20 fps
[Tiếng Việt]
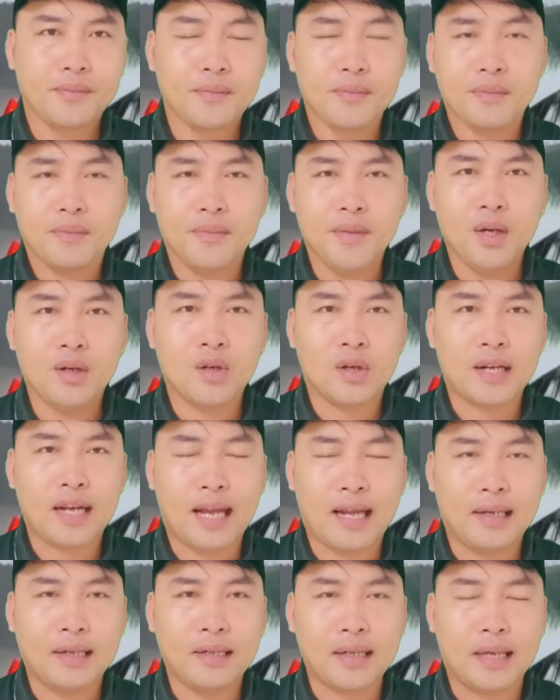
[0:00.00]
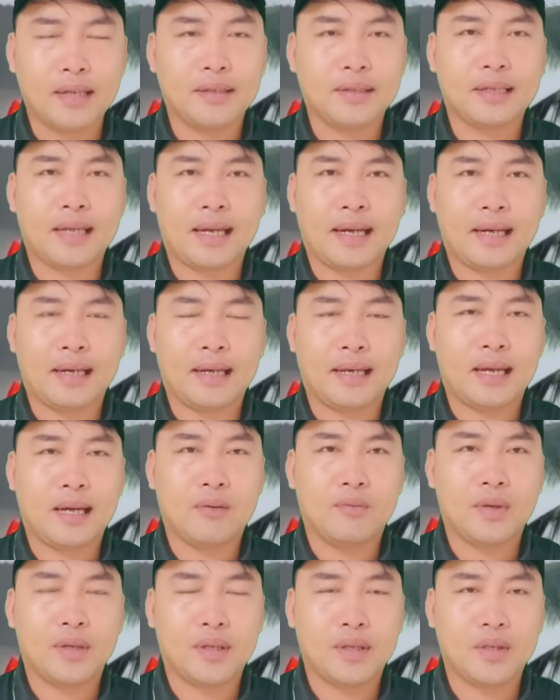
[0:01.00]
nó còn khẳng định rằng là
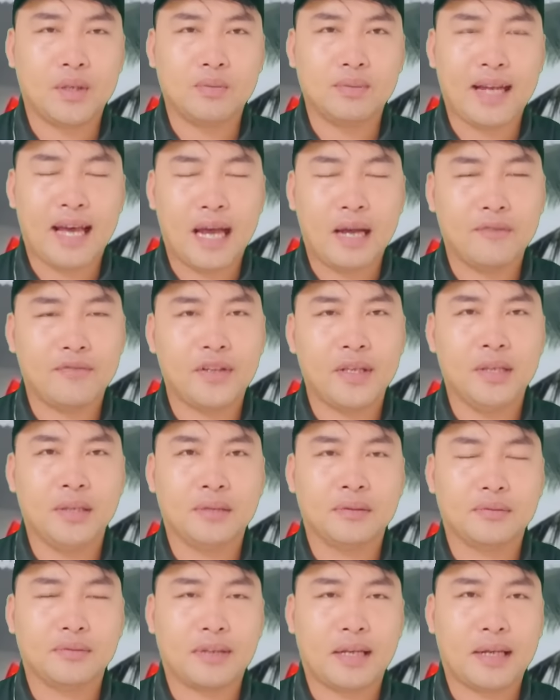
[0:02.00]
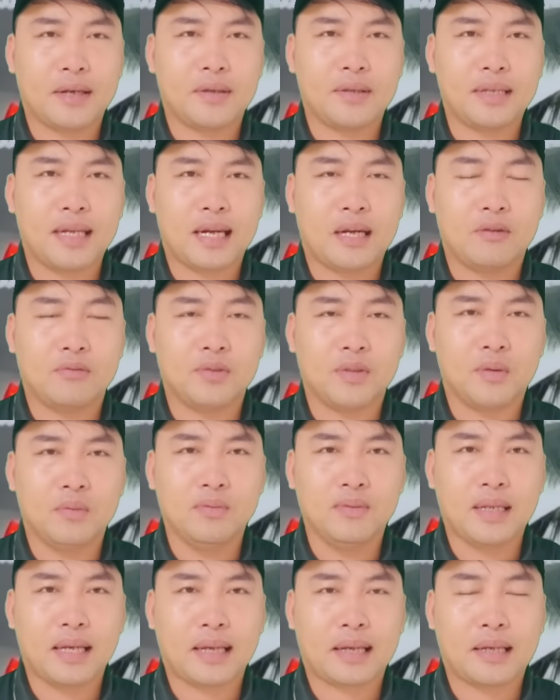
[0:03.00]
ông Huỳnh Đi Dũng đã viết và nói rằng ông
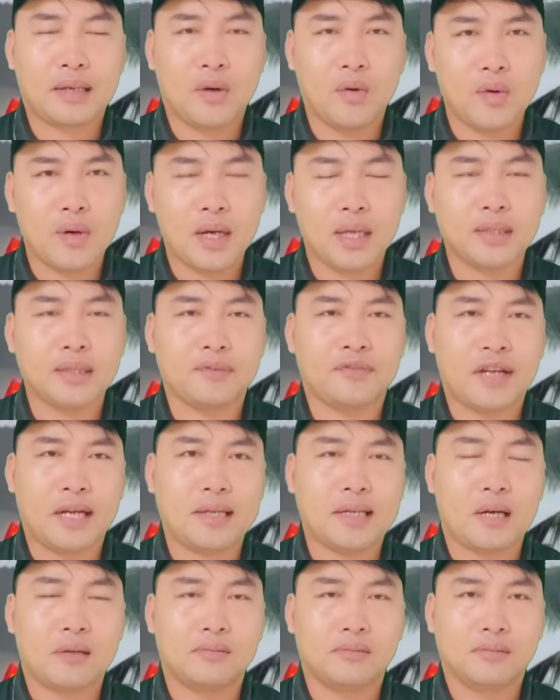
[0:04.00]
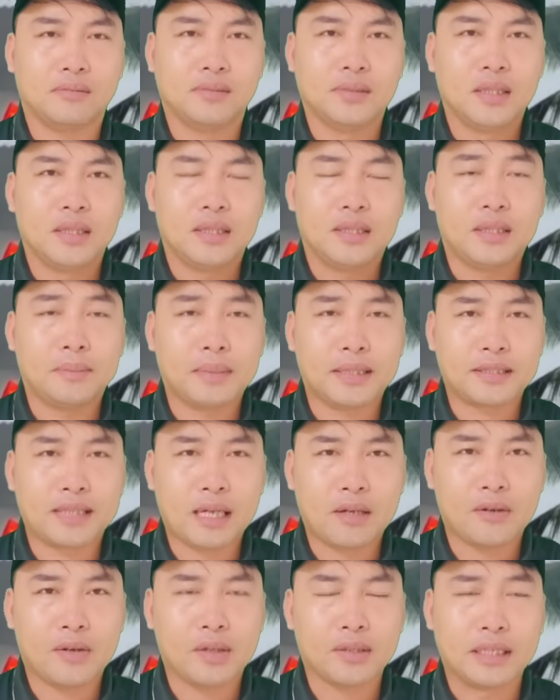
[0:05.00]
Dũng là cấu kết cho phản động nhưng mà
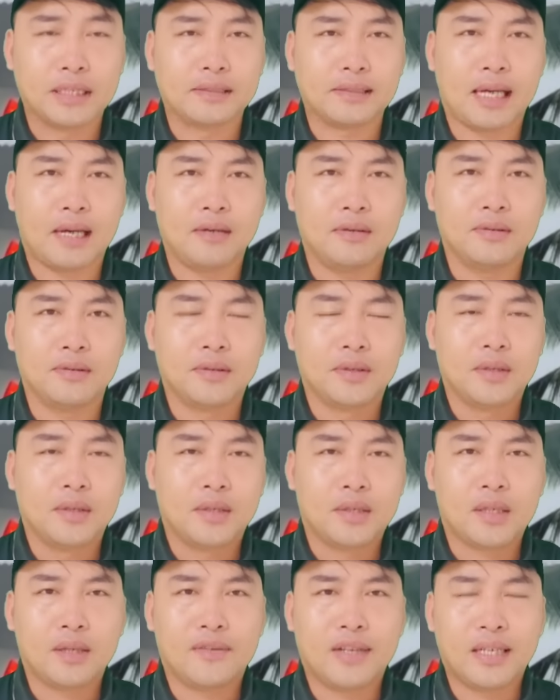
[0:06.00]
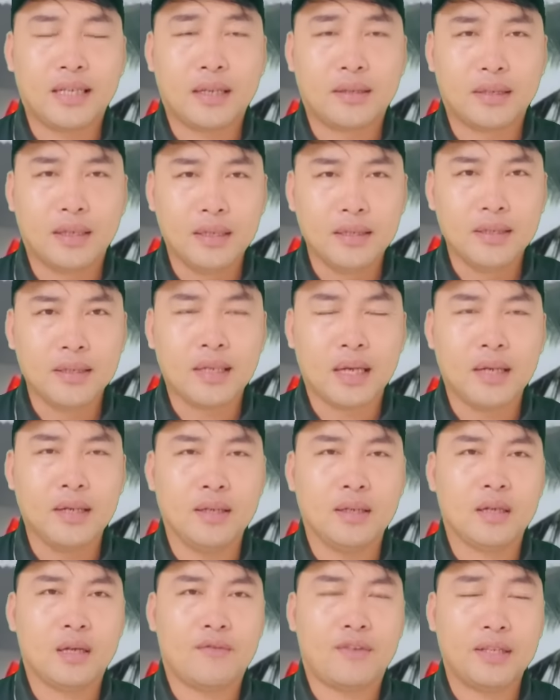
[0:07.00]
sau đó thì sao nó phải lên đính
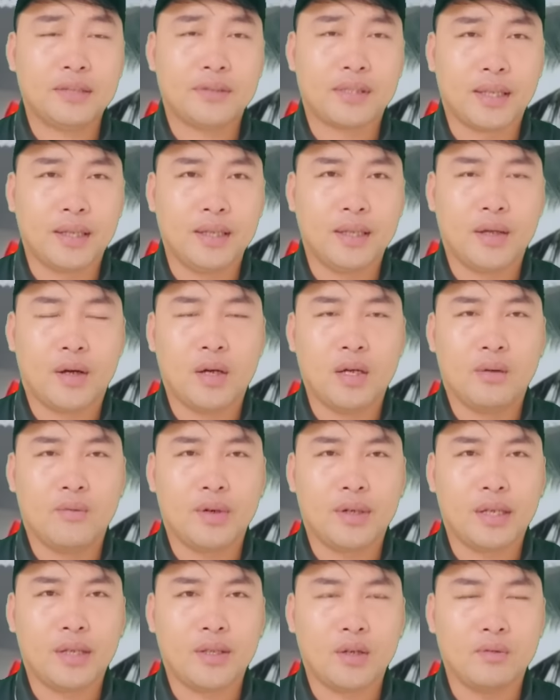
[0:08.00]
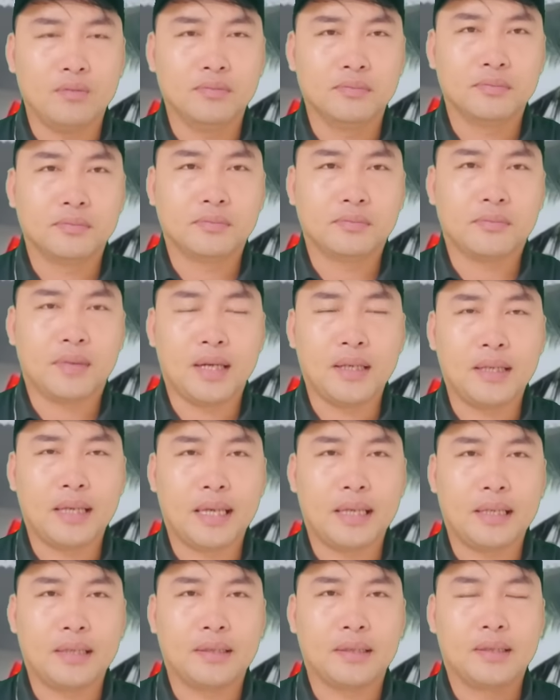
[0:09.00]
chính nó phải xin lỗi ông Huỳnh Đi Dũng bởi
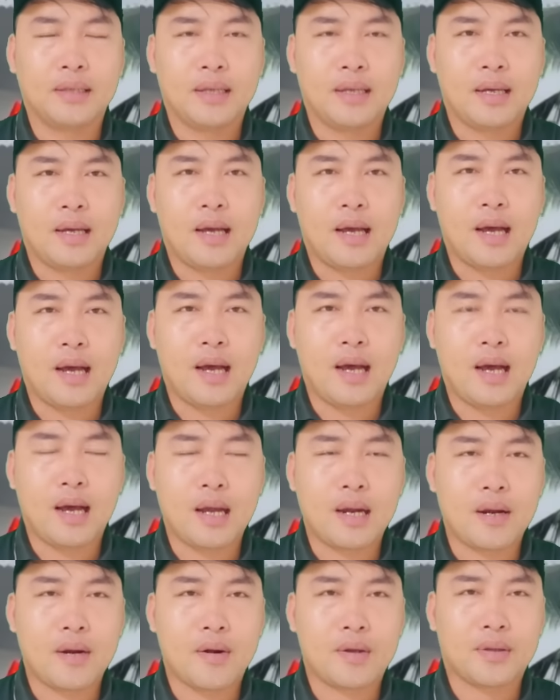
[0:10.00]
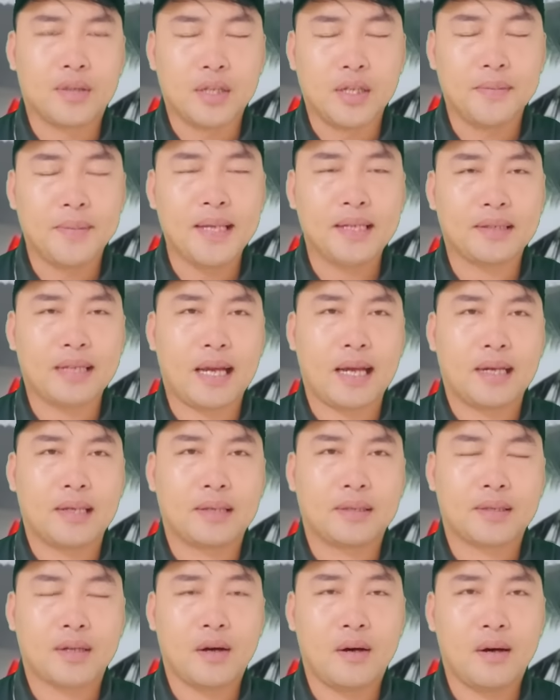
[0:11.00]
vì à, nó thừa biết rằng
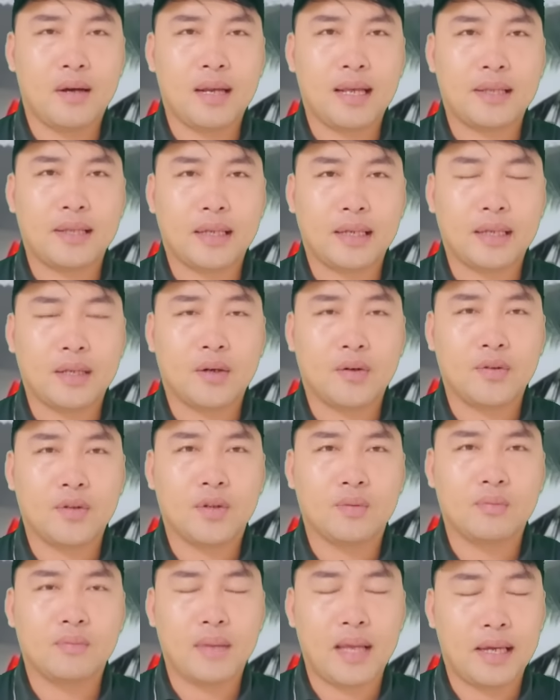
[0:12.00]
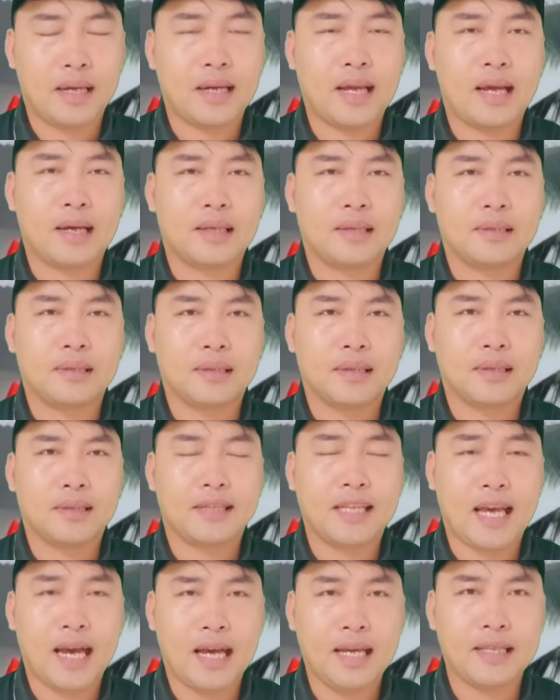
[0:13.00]
đó là những cái nội dung bịa đặt
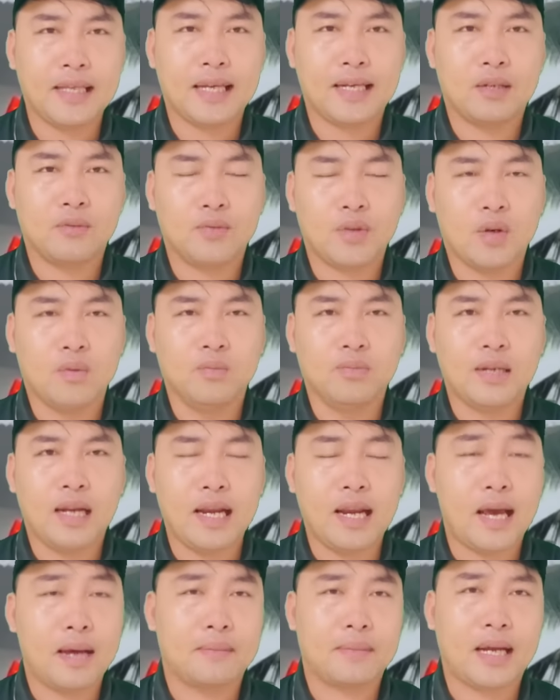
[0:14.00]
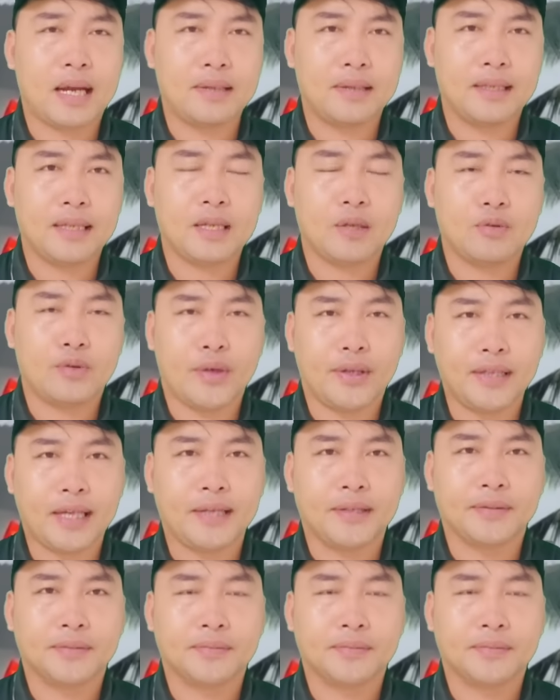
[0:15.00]
giả danh ông Dũng để làm ra những cái câu chuyện này